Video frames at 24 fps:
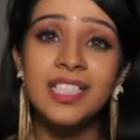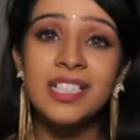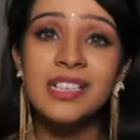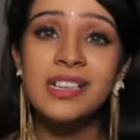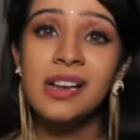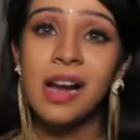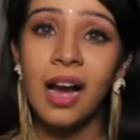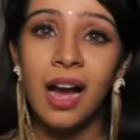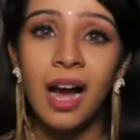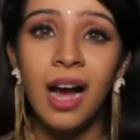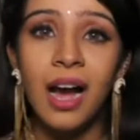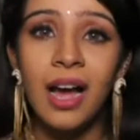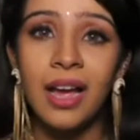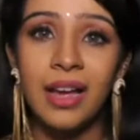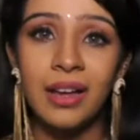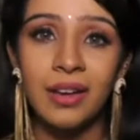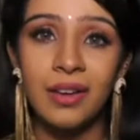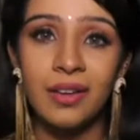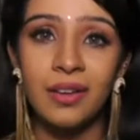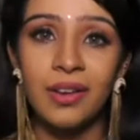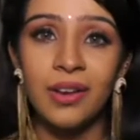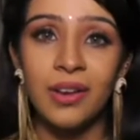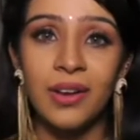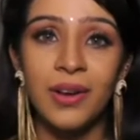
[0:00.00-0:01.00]
बच्ची कहाँ
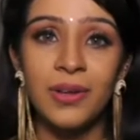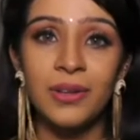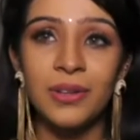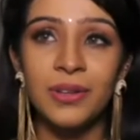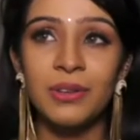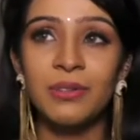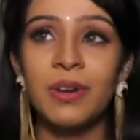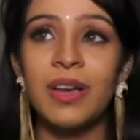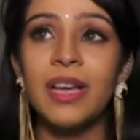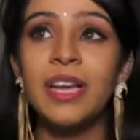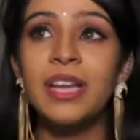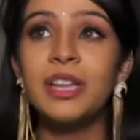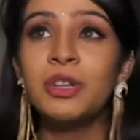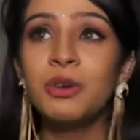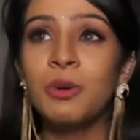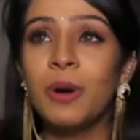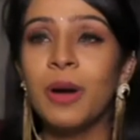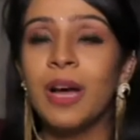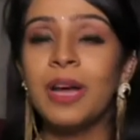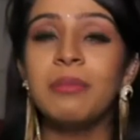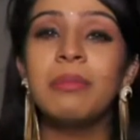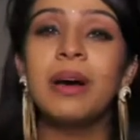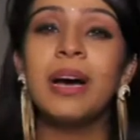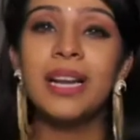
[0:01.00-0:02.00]
है तो वही
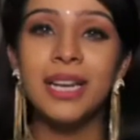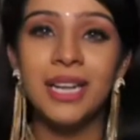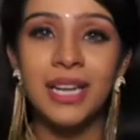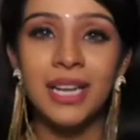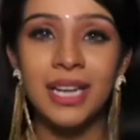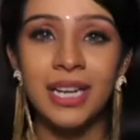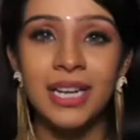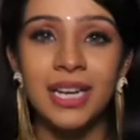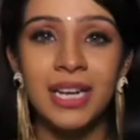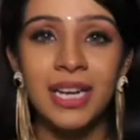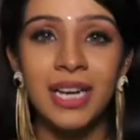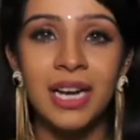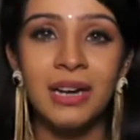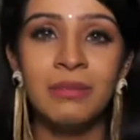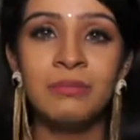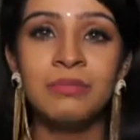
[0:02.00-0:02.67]
दुआएं मांगने के लिए